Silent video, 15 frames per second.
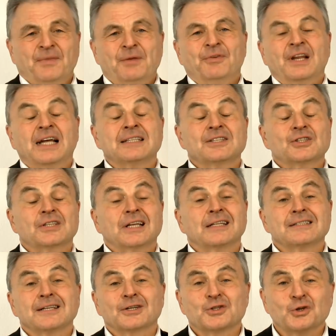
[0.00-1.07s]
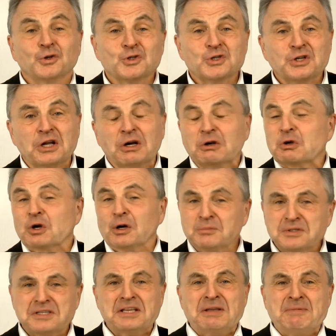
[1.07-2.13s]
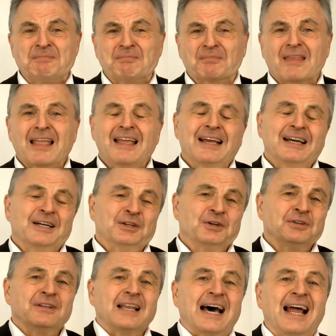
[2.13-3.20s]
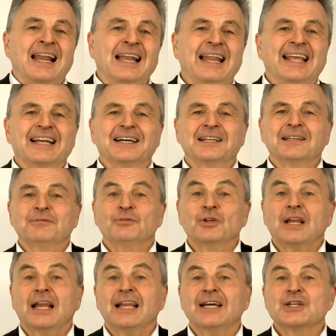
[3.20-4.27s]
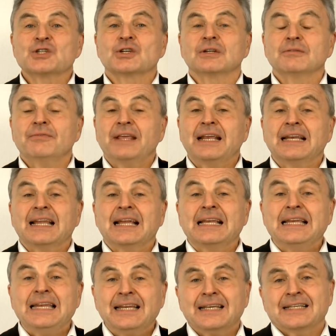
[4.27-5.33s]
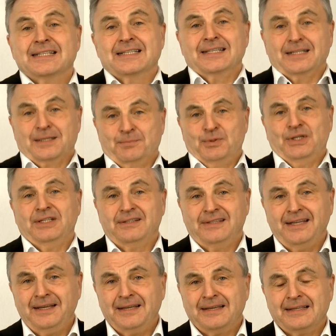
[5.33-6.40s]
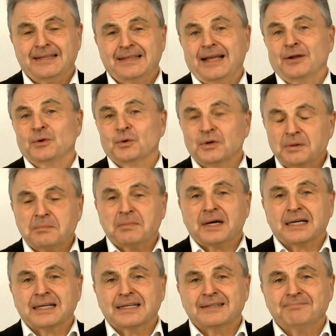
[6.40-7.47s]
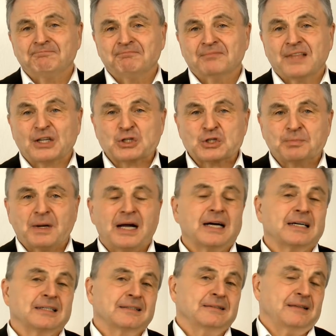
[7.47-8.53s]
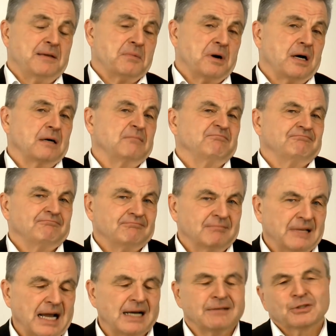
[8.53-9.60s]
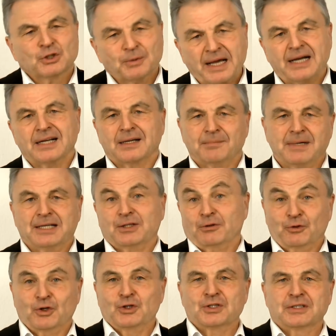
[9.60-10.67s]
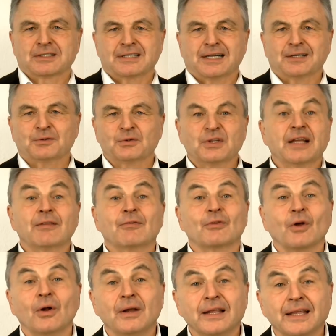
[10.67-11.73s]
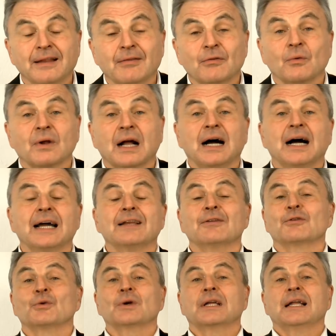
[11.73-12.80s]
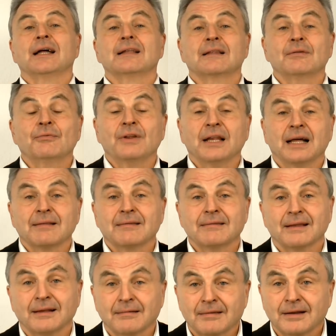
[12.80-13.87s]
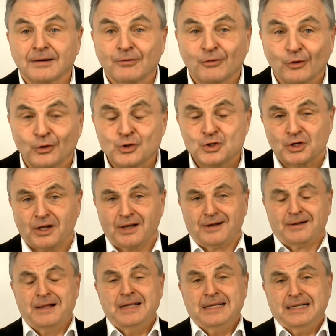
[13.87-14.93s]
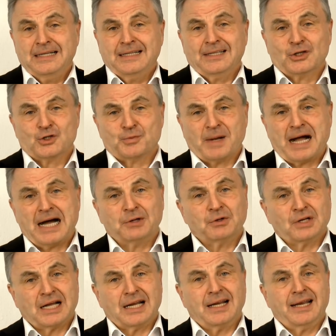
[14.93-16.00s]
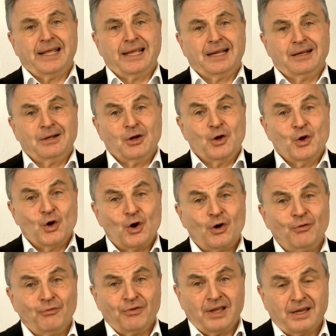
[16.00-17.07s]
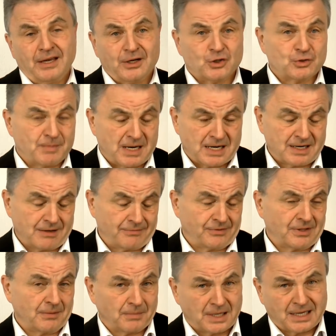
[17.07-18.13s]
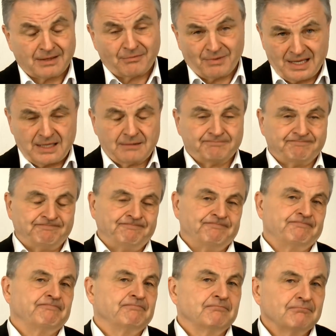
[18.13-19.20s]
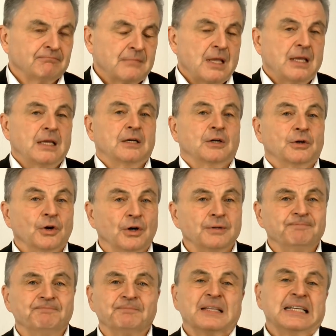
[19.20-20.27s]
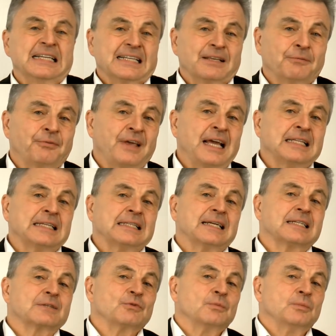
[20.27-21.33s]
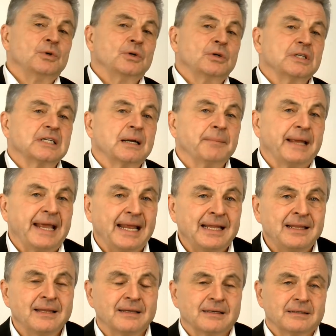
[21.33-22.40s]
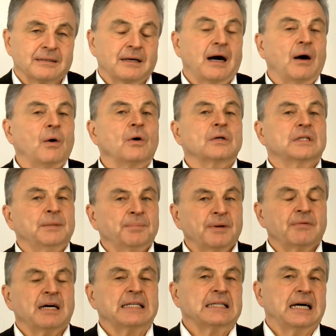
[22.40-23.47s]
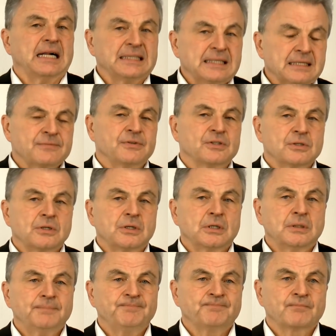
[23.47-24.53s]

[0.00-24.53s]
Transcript: Die Finanztransaktionssteuer, kommt sie? Nun, Anlegern wird allein schon wegen der Niedrigzinspolitik der Notenbanken das Sparen immer ja, schwerer gemacht, auf Deutsch gesagt. Und jetzt soll ihnen sogar eine sogenannte Finanztransaktionssteuer, das Sparen und Anlegen, noch weniger schmackhaft gemacht werden. Nun, gefährdet das womöglich am Ende auch die private Altersvorsorge?